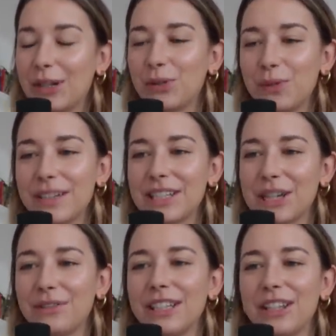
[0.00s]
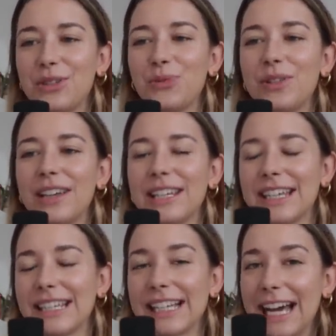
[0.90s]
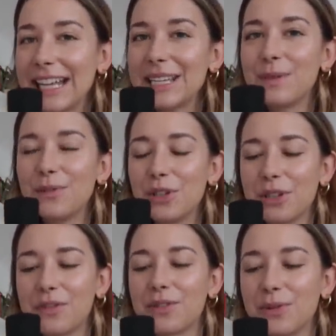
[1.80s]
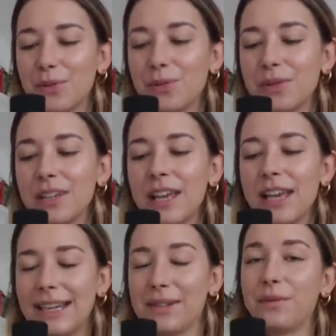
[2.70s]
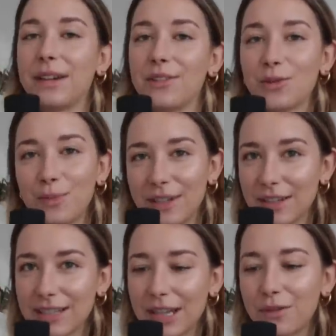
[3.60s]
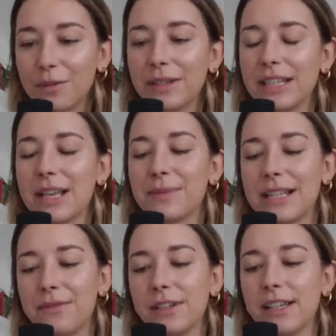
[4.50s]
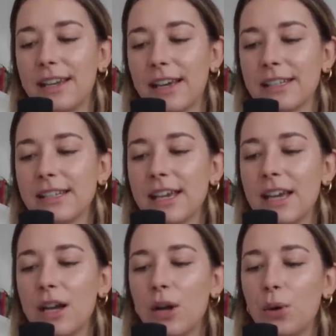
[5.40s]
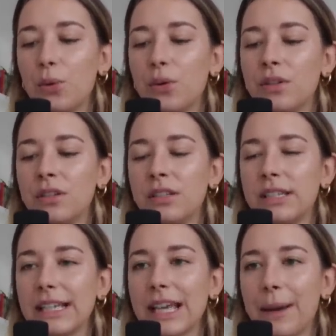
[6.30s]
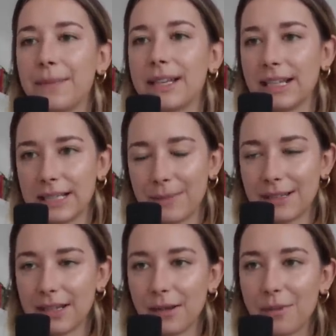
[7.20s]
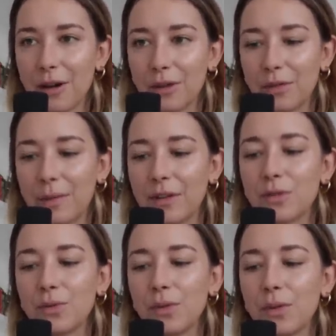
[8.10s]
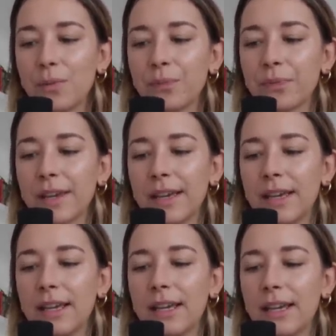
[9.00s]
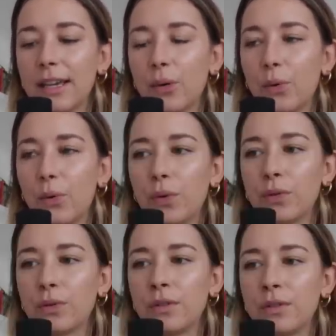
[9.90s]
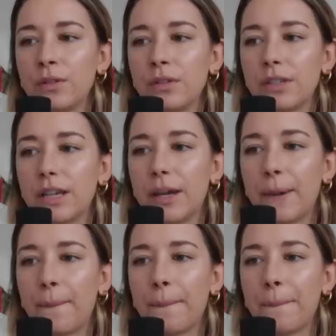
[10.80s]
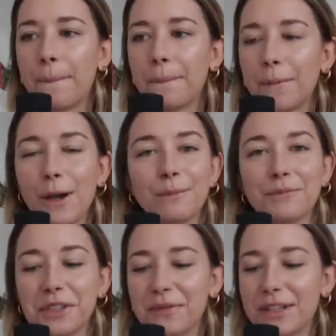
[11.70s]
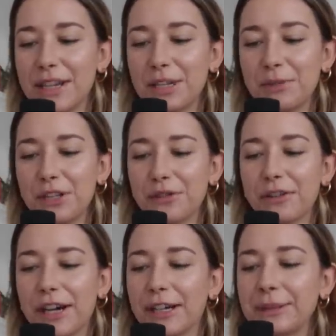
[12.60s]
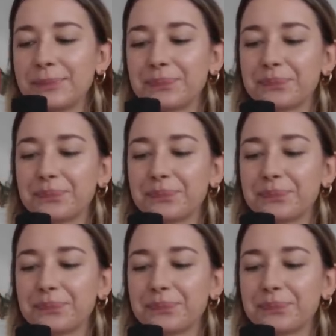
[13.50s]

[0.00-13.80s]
naturwissenschaftliche Schule, ich hatte gar nichts mit Wirtschaft zu tun, deswegen war das super interessant für mich, ich habe sehr viel gelernt und ich habe sechs Semester gebraucht für mein Studium. Und ähm, ja, das war es eigentlich mit der Frage.